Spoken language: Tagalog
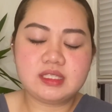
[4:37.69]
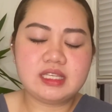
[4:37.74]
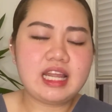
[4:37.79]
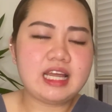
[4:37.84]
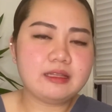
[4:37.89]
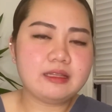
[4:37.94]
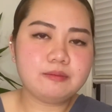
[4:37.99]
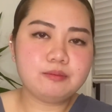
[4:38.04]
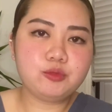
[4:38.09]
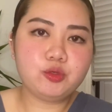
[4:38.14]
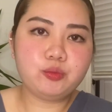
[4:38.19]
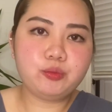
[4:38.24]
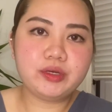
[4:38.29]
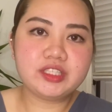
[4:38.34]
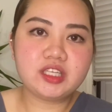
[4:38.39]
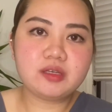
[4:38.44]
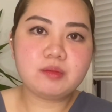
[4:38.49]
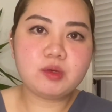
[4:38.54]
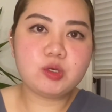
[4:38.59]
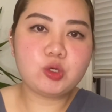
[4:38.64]
lahat po
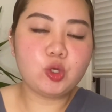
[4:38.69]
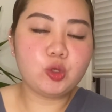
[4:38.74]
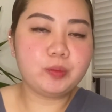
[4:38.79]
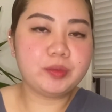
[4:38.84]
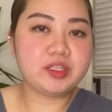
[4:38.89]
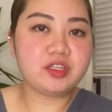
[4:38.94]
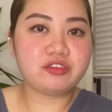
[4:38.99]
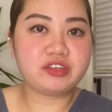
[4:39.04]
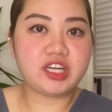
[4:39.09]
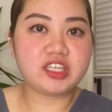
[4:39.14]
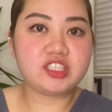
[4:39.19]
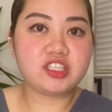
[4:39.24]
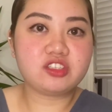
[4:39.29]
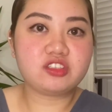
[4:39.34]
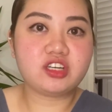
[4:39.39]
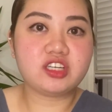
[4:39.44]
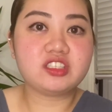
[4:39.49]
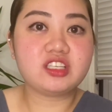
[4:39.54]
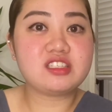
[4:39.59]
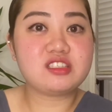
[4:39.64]
pwedeng mag-open ng credit
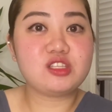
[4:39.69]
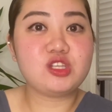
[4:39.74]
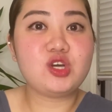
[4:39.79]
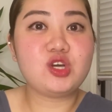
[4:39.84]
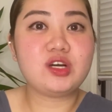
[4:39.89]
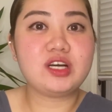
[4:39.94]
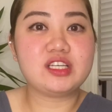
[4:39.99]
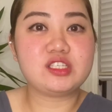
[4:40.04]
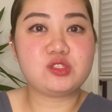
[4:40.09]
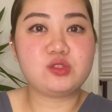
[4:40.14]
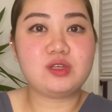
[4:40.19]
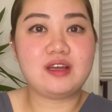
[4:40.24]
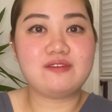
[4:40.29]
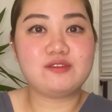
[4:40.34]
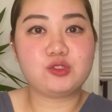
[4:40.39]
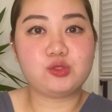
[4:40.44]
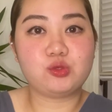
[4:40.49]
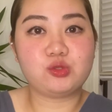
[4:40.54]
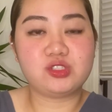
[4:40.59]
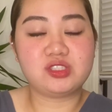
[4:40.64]
card as long as you have
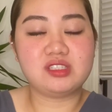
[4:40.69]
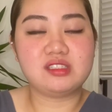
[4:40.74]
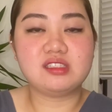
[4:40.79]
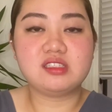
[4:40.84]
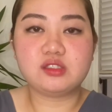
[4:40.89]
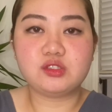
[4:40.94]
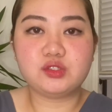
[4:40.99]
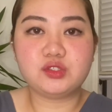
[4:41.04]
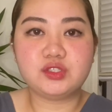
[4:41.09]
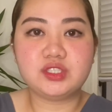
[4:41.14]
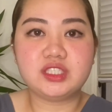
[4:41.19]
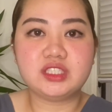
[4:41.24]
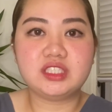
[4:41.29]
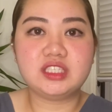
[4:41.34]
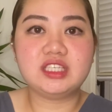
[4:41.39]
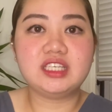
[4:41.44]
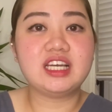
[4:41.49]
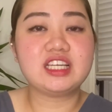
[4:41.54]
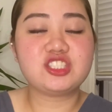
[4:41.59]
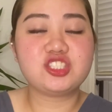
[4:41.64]
social
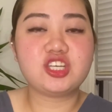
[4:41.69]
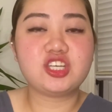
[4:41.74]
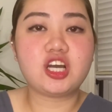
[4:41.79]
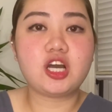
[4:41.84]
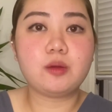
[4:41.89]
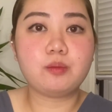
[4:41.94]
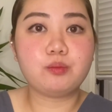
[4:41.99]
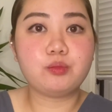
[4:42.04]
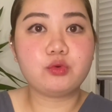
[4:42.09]
security at saka